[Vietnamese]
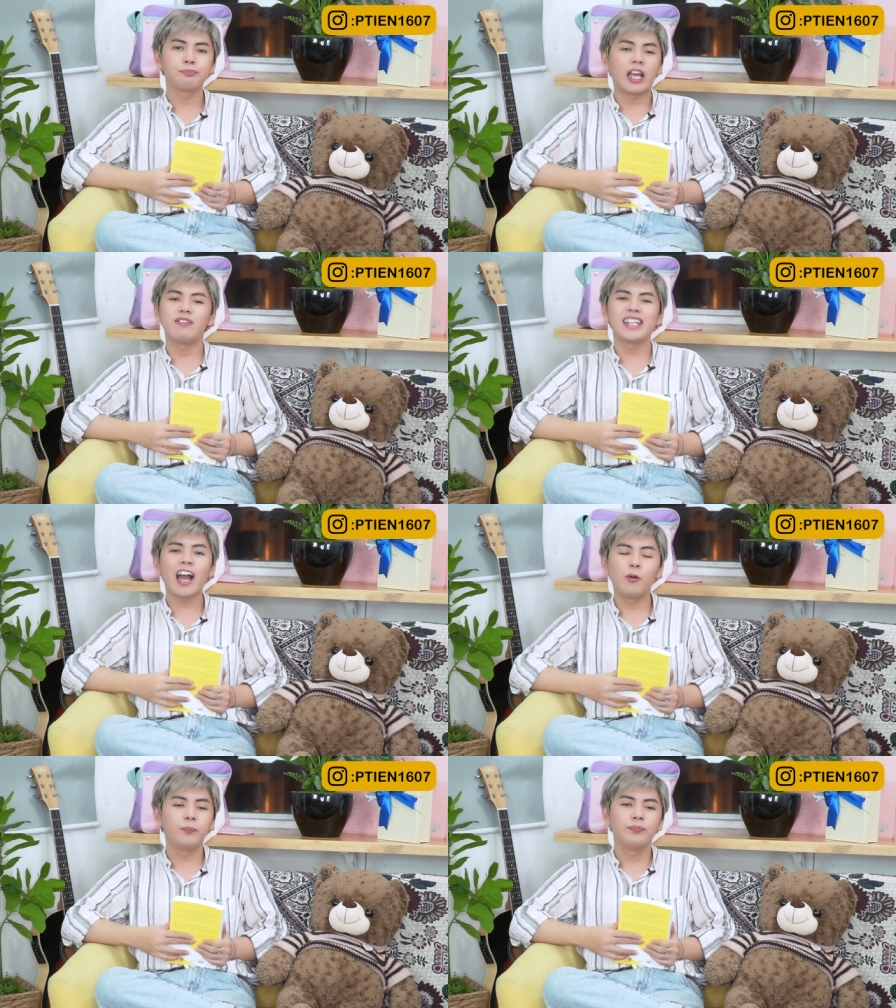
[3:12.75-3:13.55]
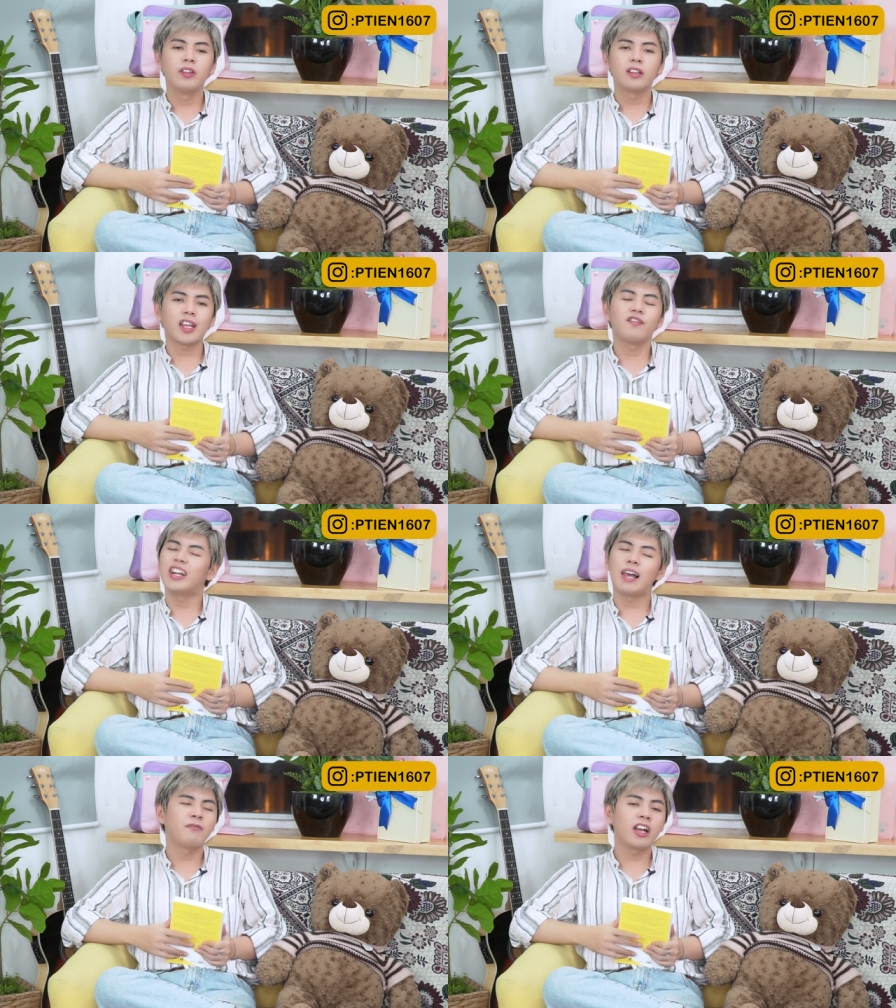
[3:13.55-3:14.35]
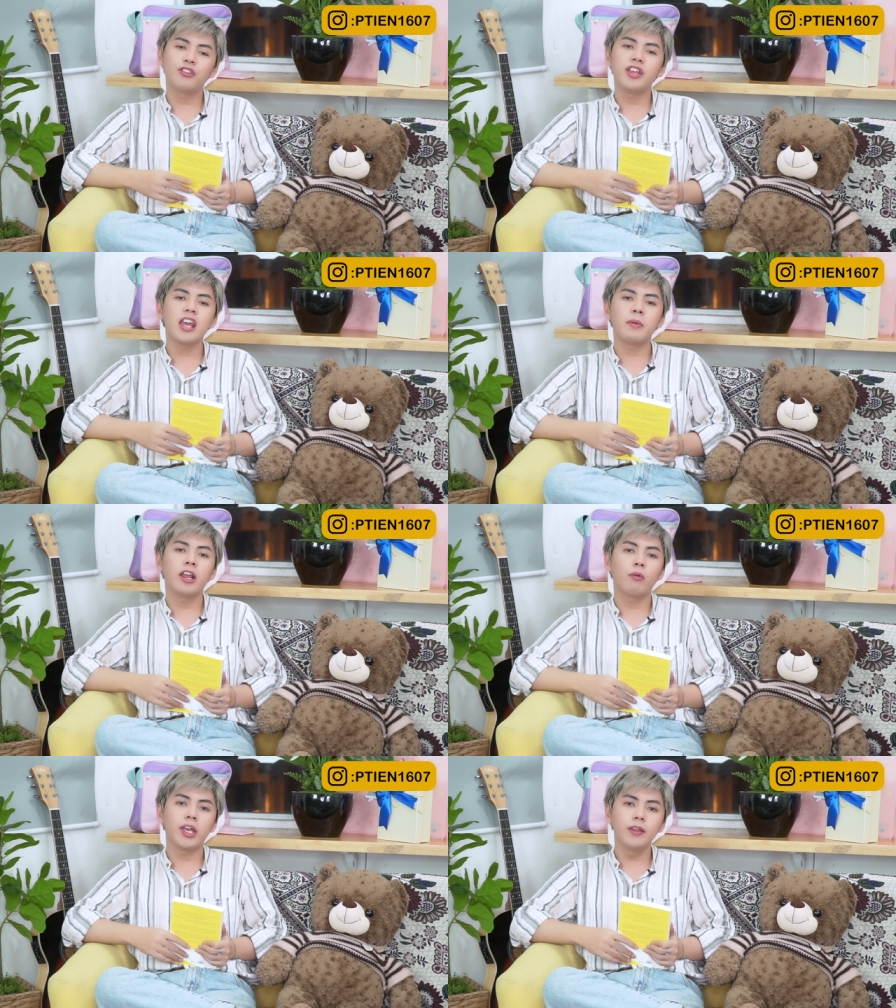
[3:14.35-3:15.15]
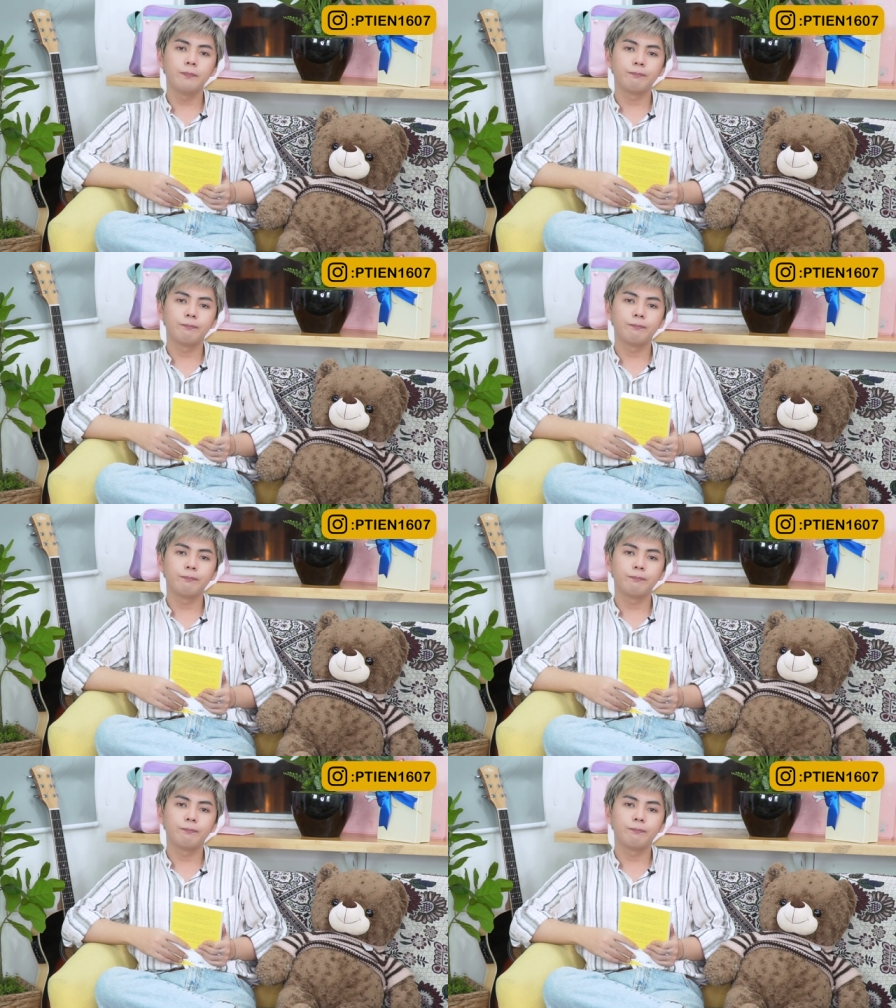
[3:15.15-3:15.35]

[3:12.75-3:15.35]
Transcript: Tại vì sao? Tại vì làm văn chuyên gia bị thiếu ý.